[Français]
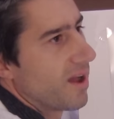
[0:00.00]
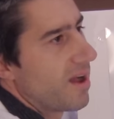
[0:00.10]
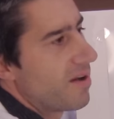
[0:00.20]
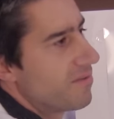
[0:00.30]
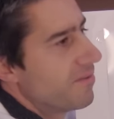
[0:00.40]

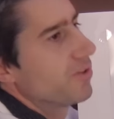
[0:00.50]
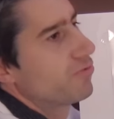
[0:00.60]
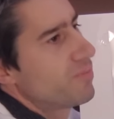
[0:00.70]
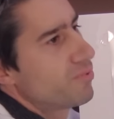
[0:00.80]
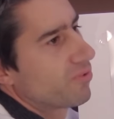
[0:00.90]
à
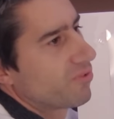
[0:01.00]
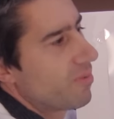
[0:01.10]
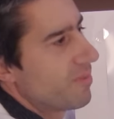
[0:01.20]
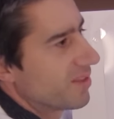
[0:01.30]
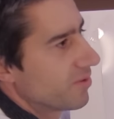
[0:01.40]

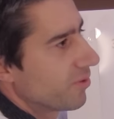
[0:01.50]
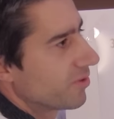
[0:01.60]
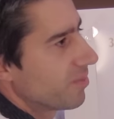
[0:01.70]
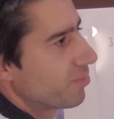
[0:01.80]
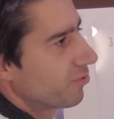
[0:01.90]
28% maintenant
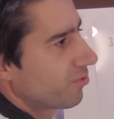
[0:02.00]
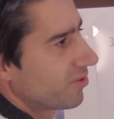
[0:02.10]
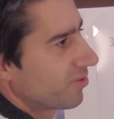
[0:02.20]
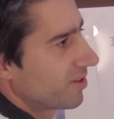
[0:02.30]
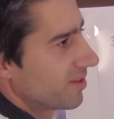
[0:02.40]
d'impôt sur
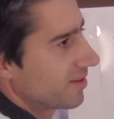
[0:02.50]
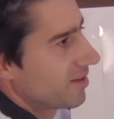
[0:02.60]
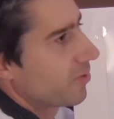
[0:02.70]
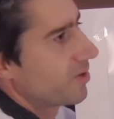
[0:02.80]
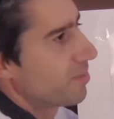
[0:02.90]
les sociétés.
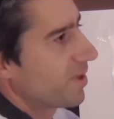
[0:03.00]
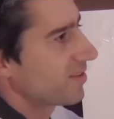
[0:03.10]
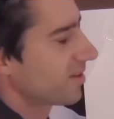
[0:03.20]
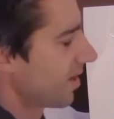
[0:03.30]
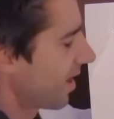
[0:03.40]
C'est-à-dire qu'on est
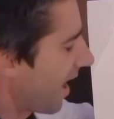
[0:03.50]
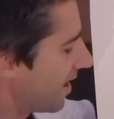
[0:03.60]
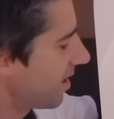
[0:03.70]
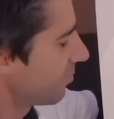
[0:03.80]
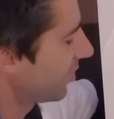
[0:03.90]
presque
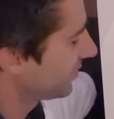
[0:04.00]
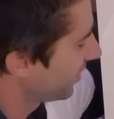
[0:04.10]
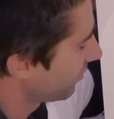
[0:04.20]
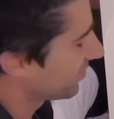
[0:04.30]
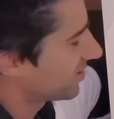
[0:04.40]
à la
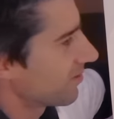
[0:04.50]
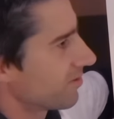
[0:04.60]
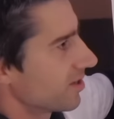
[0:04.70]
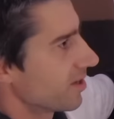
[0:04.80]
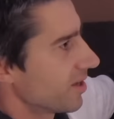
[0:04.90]
moitié de ce qu'il y
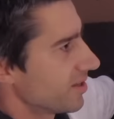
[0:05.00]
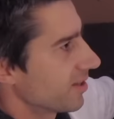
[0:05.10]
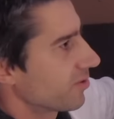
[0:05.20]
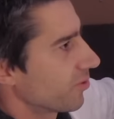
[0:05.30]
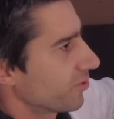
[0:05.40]
avait il y
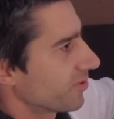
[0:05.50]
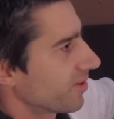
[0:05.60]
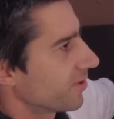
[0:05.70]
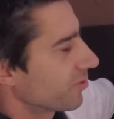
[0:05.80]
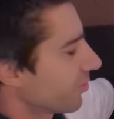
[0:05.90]
a 30 ans. Ça fait